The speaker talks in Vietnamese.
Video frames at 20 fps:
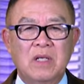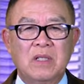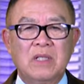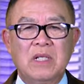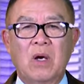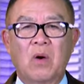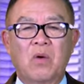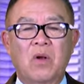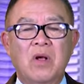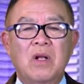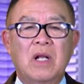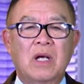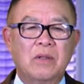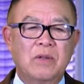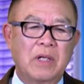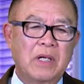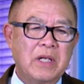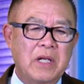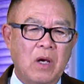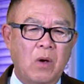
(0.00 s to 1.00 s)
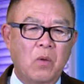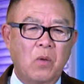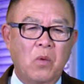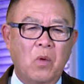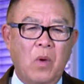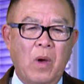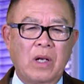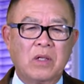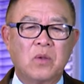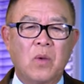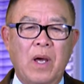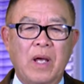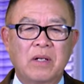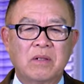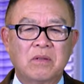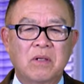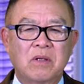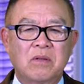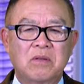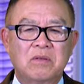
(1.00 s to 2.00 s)
Điều đó là cái điều hoàn
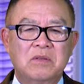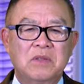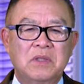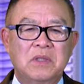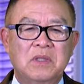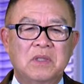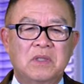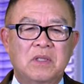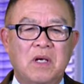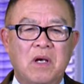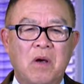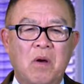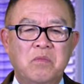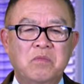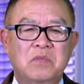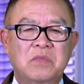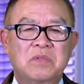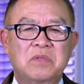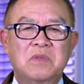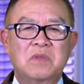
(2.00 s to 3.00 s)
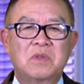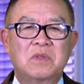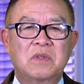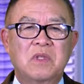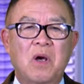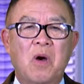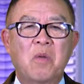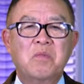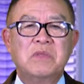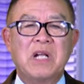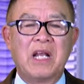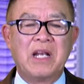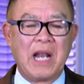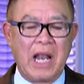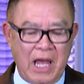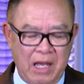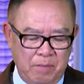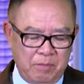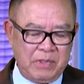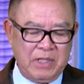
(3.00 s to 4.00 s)
toàn nó không nên
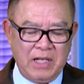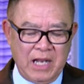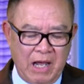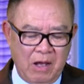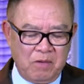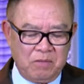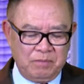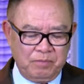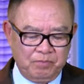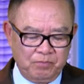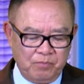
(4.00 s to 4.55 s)
làm tí nào.